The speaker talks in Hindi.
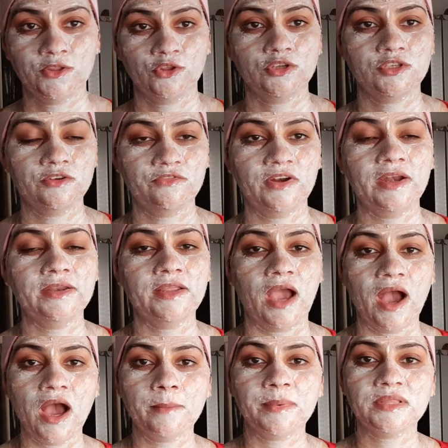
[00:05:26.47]
तो जी फ्रेंड
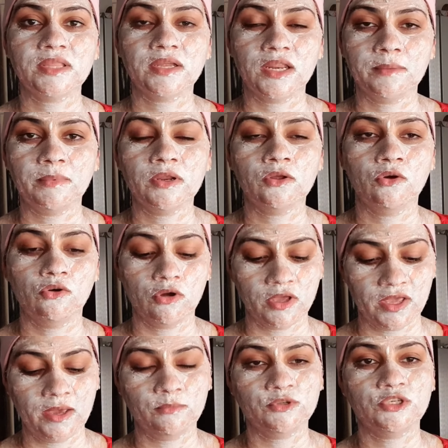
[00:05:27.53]
यहाँ पे तकरीबन हो गए
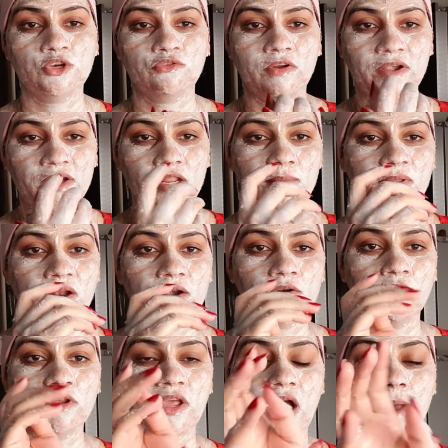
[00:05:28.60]
हैं मुझे 20 मिनट
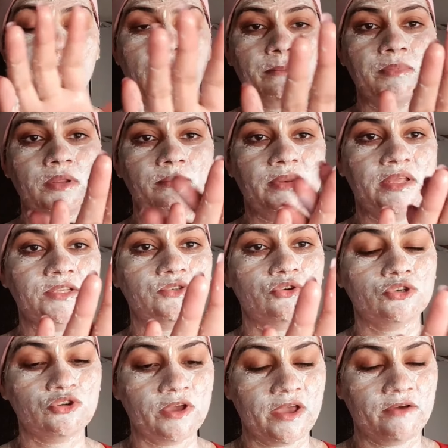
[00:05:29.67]
और यहाँ मैं अपनी ब्लीच को
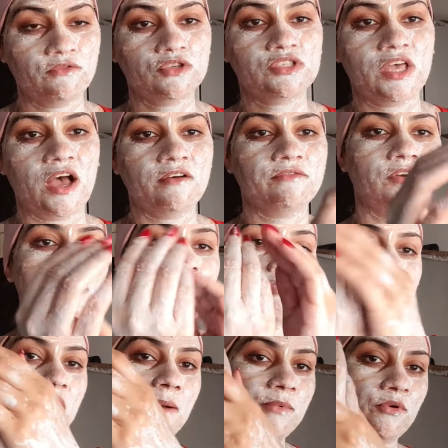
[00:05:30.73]
जो है वो साफ करूंगी
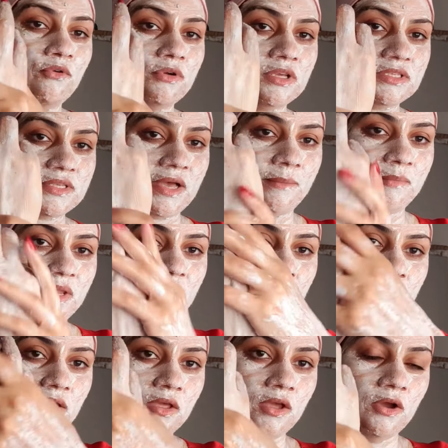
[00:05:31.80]
आप लोगों के सामने
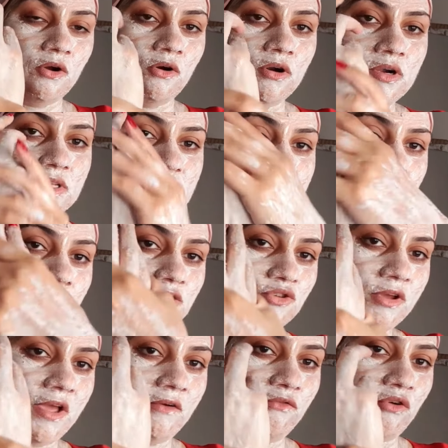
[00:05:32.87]
और रिजल्ट जो
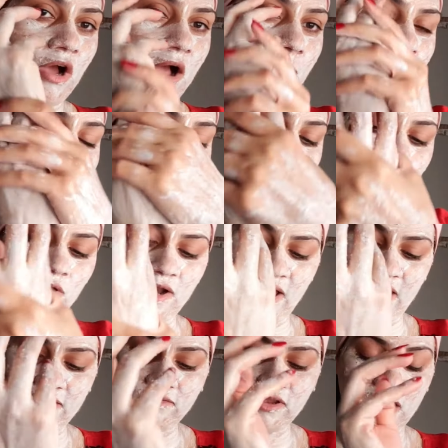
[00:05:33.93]
है वो आप लोगों को
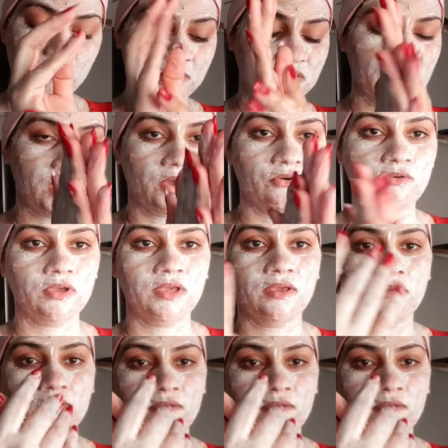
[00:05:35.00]
लाइव यहाँ भी दिखाऊंगी